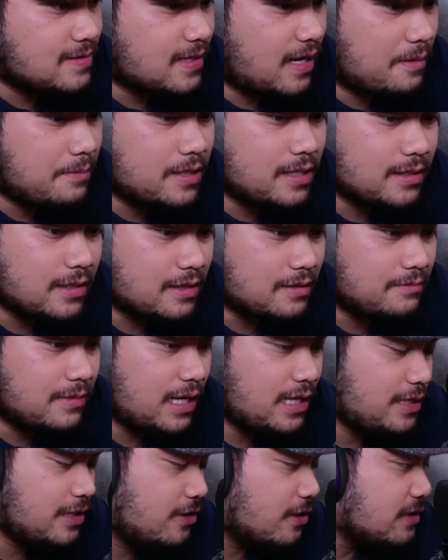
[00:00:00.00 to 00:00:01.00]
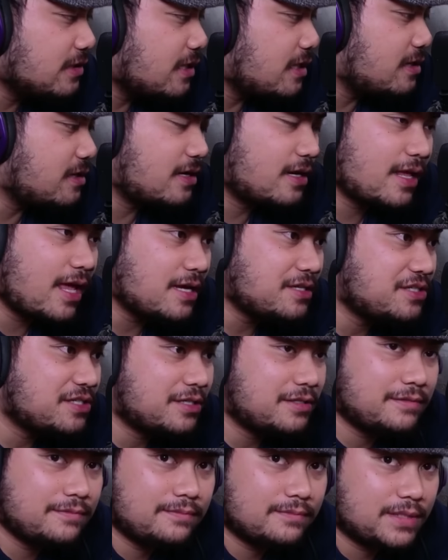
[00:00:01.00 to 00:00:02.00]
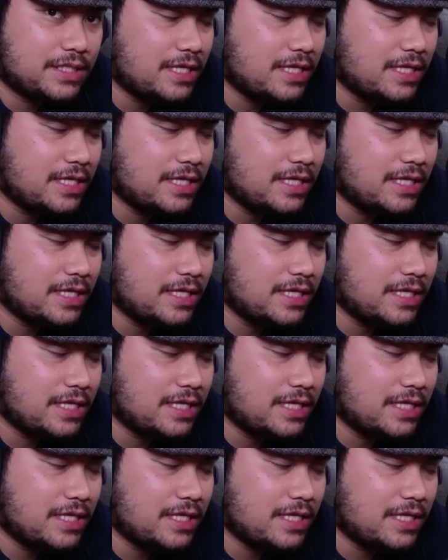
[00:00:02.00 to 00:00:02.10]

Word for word: selamat datang kembali di konten reaction